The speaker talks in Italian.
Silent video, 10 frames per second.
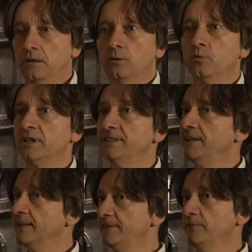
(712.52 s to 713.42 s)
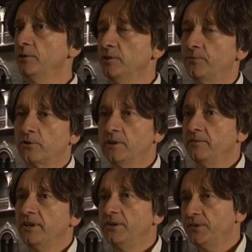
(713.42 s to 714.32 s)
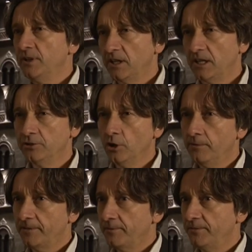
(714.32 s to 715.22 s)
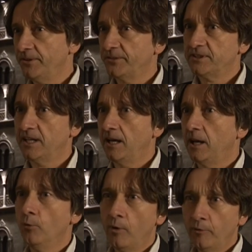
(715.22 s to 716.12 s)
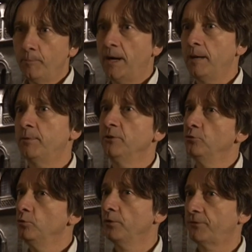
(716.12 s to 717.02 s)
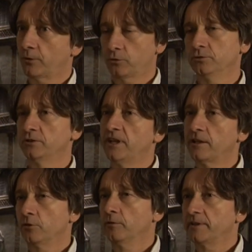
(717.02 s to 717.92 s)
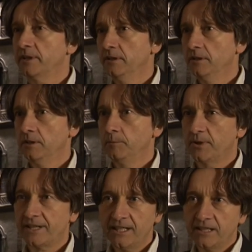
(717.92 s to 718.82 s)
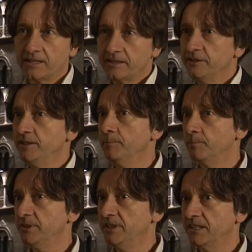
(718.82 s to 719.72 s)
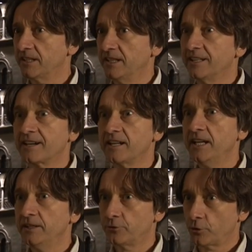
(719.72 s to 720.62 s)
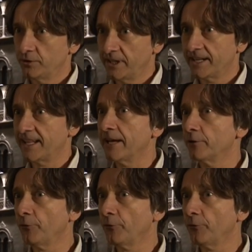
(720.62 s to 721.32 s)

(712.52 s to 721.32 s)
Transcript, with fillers: Una delegazione di forlivesi andò a far visita al nuovo Papa Giulio II della Rovere per chiedergli di impedire il rientro di Riario